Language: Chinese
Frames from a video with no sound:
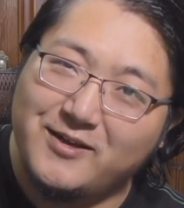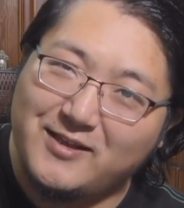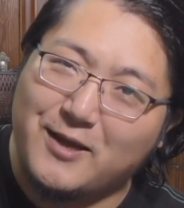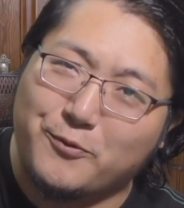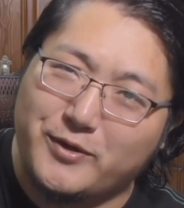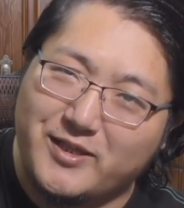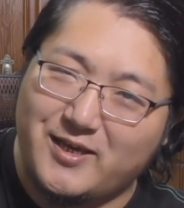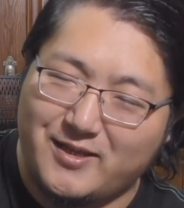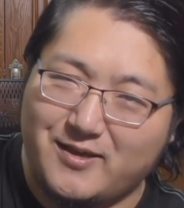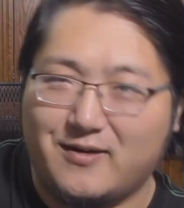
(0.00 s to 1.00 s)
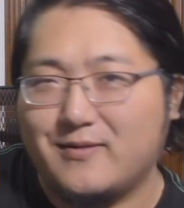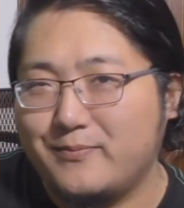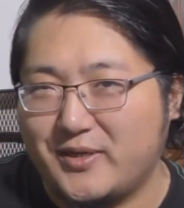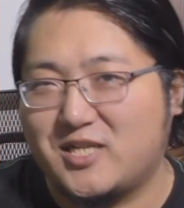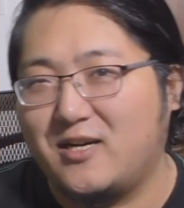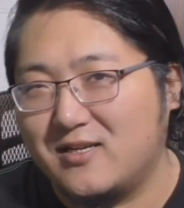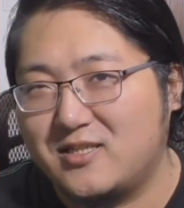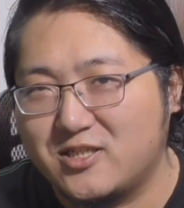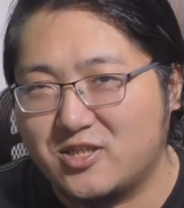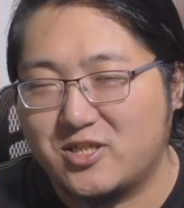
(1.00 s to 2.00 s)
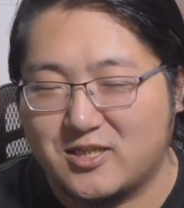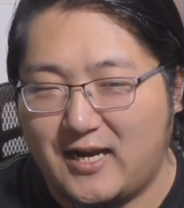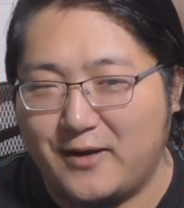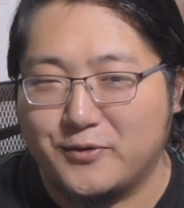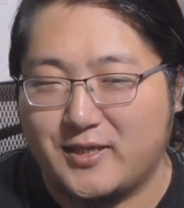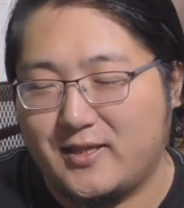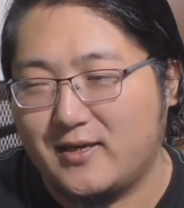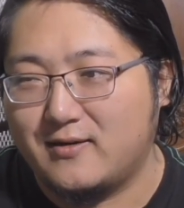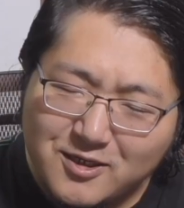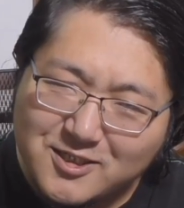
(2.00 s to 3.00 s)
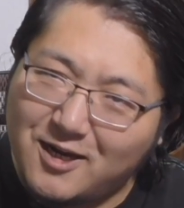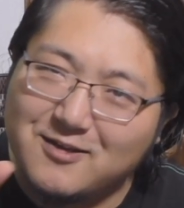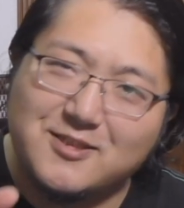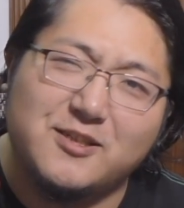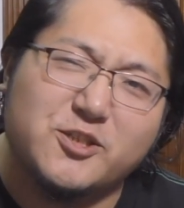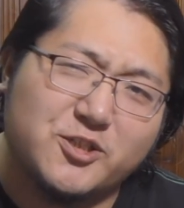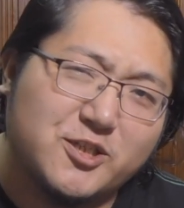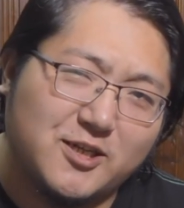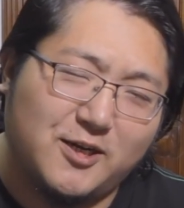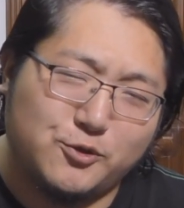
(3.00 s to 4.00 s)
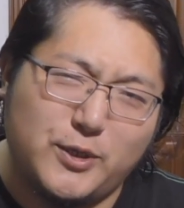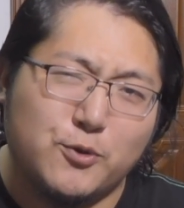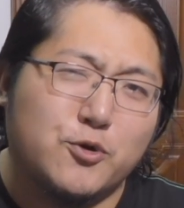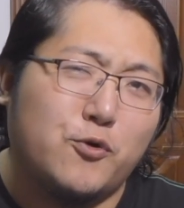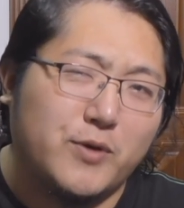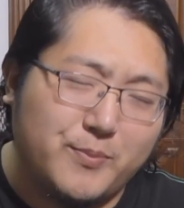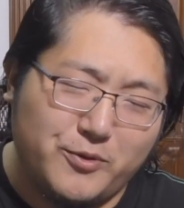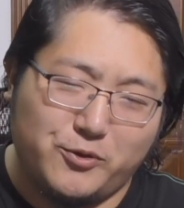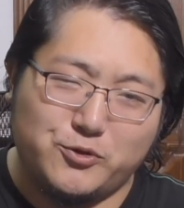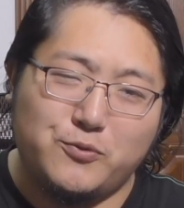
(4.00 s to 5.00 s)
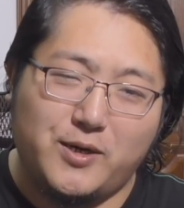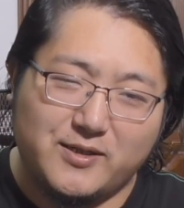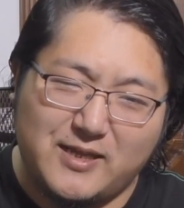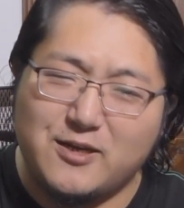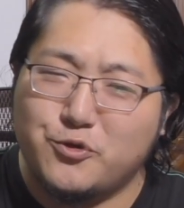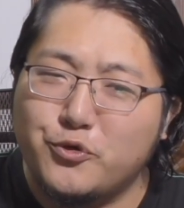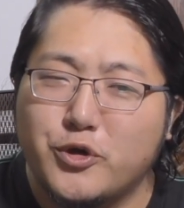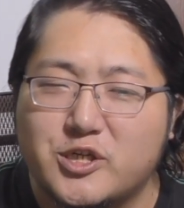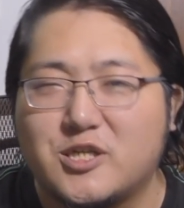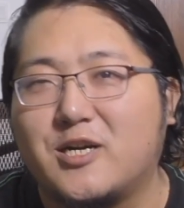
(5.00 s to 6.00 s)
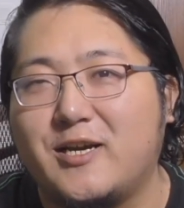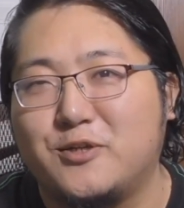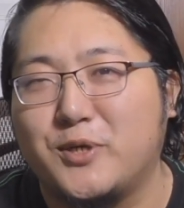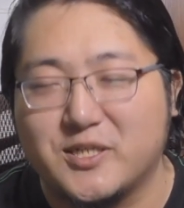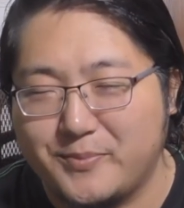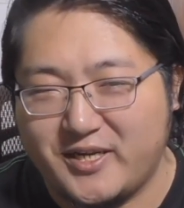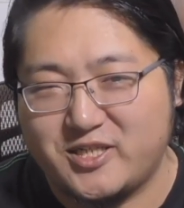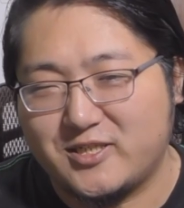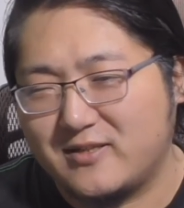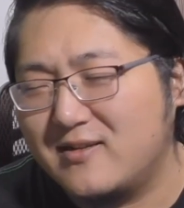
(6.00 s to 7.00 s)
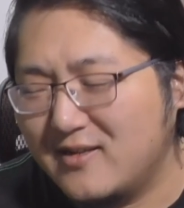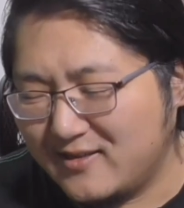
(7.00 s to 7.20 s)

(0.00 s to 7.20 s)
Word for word: 太过于牵强，比上一次芝士还要牵强。上一次的芝士啊，虽然说口味比较重啊，但是确确实实可以算是美食。